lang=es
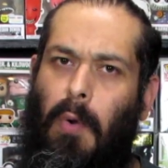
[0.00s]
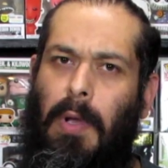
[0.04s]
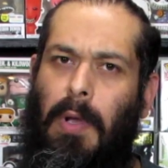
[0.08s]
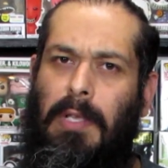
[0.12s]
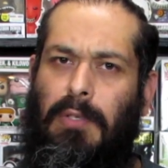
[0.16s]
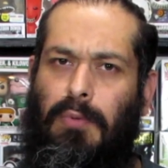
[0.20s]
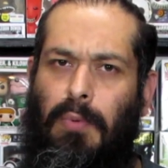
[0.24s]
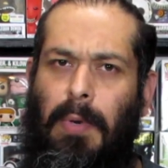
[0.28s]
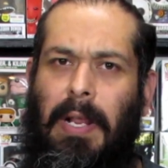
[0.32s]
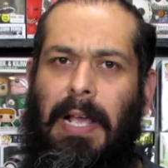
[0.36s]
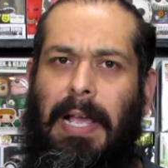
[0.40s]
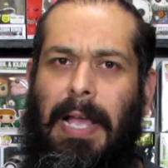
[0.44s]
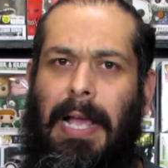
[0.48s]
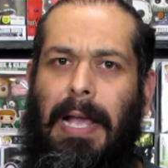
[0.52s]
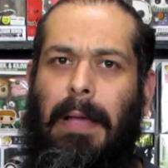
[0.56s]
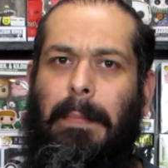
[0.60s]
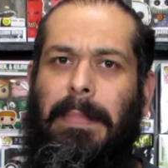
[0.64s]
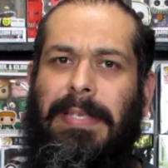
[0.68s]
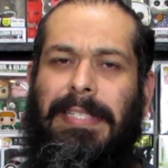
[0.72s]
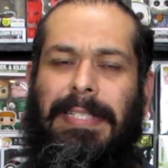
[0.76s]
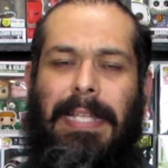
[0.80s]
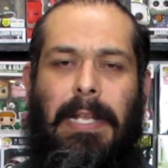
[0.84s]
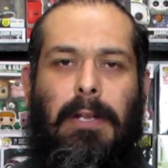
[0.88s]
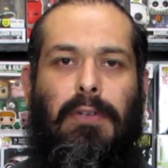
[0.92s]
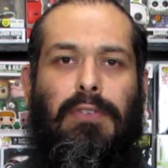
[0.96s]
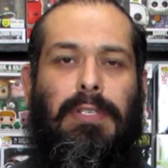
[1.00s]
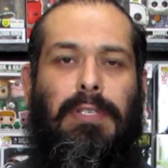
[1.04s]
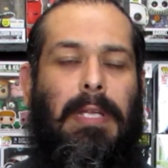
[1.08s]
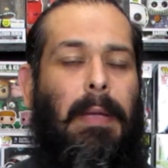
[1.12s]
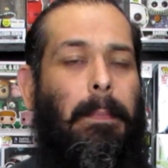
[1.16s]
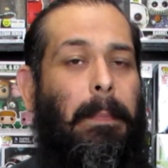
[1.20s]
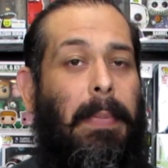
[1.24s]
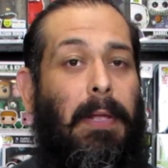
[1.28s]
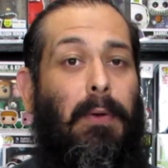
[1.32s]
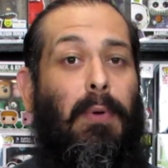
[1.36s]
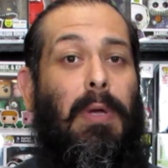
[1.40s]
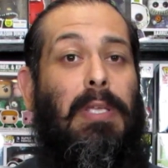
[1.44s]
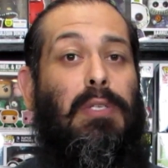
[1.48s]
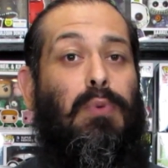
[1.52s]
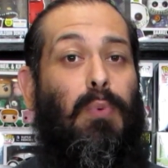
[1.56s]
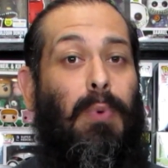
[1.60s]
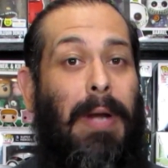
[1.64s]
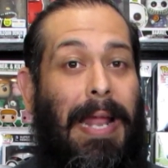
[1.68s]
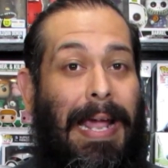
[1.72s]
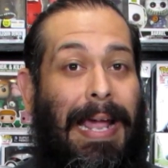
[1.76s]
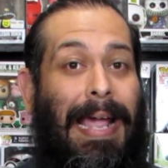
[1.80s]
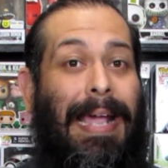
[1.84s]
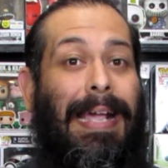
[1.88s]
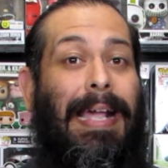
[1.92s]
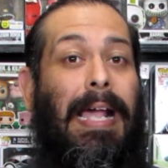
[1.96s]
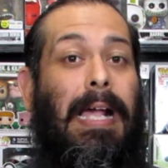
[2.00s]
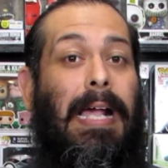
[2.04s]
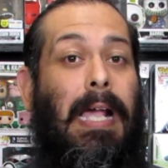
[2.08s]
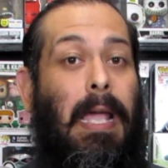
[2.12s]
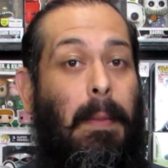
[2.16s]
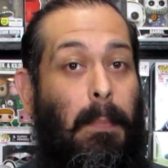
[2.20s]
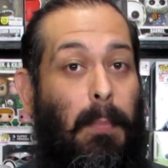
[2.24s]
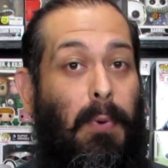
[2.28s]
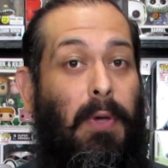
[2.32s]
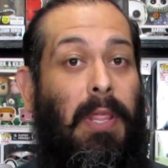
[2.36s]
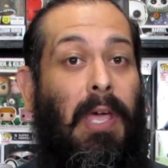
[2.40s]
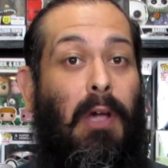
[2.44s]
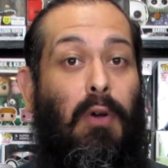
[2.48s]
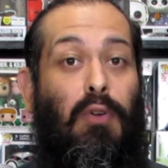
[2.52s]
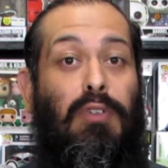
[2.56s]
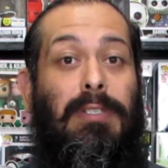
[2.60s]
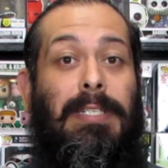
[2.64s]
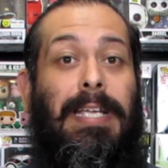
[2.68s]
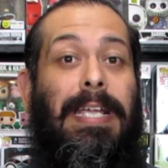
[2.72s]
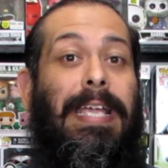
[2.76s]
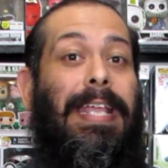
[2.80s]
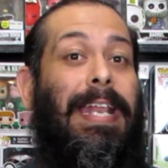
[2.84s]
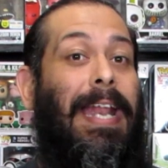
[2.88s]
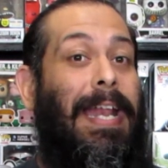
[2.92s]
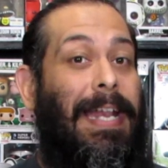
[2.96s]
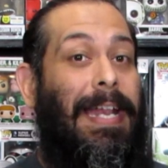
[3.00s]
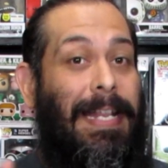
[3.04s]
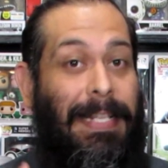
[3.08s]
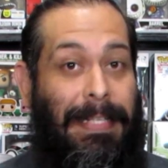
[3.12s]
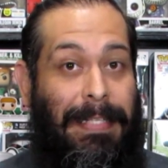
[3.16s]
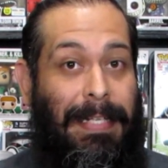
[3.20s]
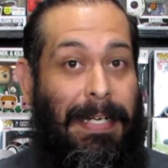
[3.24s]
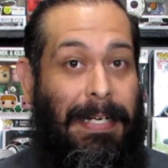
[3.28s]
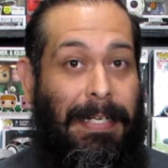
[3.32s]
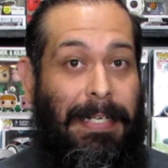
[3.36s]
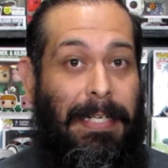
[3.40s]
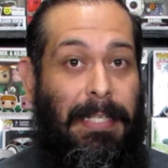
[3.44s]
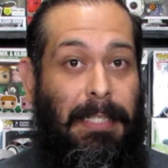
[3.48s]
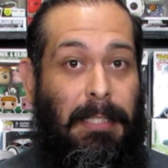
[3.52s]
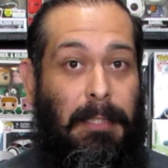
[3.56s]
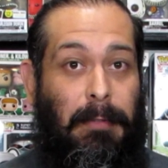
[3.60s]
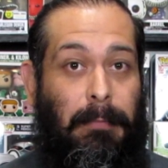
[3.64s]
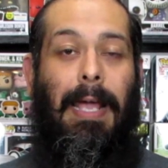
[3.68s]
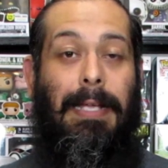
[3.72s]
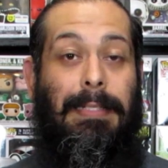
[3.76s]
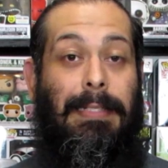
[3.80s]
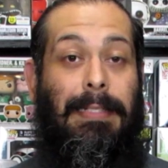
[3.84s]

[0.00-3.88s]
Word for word: No es una caja misteriosa, pero es una ganga que pude conseguir en internet.